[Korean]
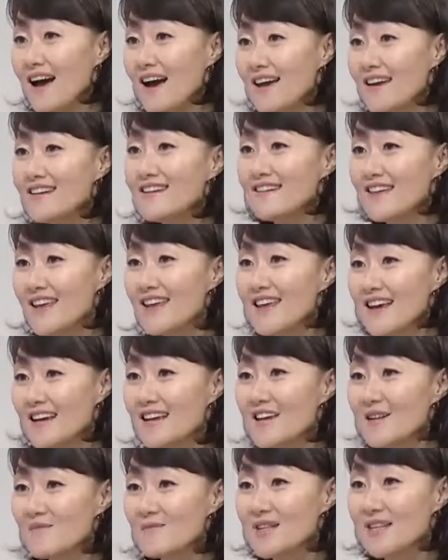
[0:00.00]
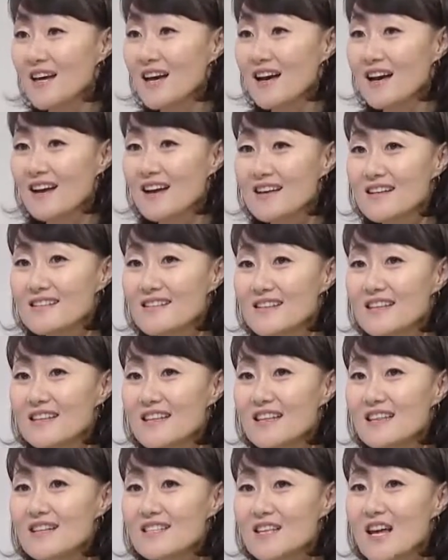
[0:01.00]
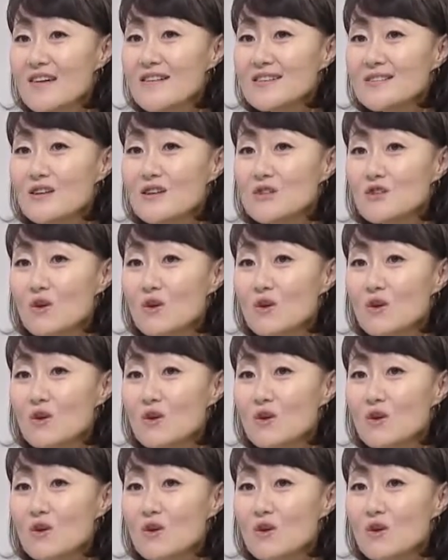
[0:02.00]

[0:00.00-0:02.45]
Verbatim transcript: 이렇게 이야기합니다. 그래서 이때는 사회성이